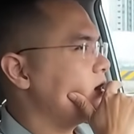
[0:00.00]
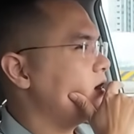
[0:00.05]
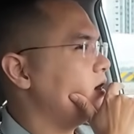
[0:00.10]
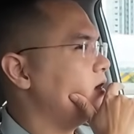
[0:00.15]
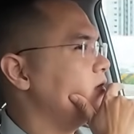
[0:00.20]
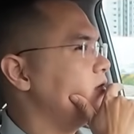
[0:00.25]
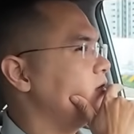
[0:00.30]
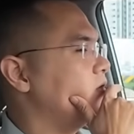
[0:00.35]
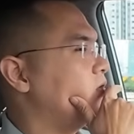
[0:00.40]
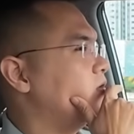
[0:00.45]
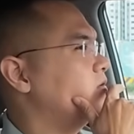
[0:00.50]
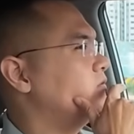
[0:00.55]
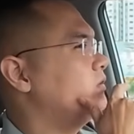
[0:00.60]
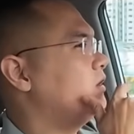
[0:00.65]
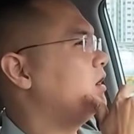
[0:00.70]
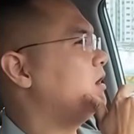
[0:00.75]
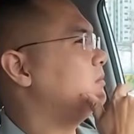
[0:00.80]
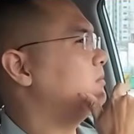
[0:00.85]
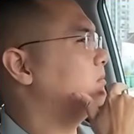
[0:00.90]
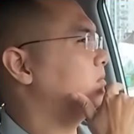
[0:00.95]
đấy chứ còn
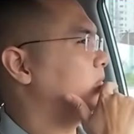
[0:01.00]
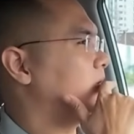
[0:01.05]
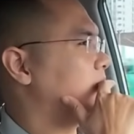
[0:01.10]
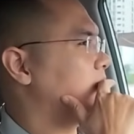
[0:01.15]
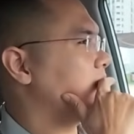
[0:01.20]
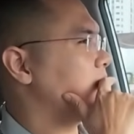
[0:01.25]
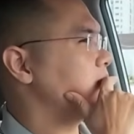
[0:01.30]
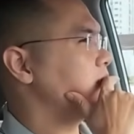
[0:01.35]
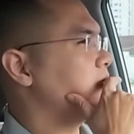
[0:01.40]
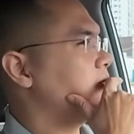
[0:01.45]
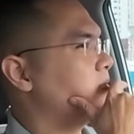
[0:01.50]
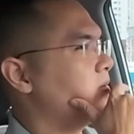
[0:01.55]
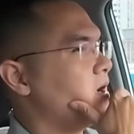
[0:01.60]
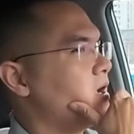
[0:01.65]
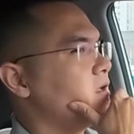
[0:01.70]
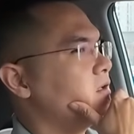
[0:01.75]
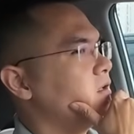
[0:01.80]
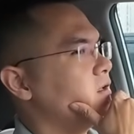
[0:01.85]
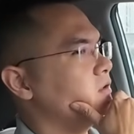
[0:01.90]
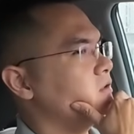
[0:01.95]
trường hợp mà các trường hợp
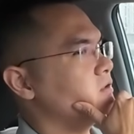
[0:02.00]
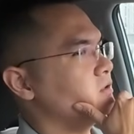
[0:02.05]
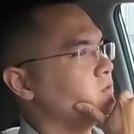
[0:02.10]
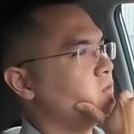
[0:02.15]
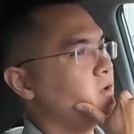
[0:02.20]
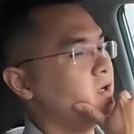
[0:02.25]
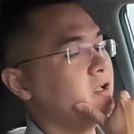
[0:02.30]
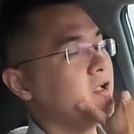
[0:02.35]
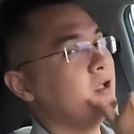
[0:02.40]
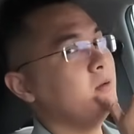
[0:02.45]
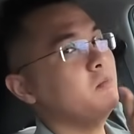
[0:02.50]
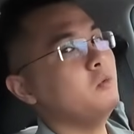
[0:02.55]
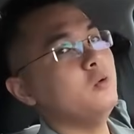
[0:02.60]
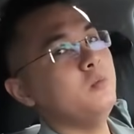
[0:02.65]
khác thì chỉ khuyên anh em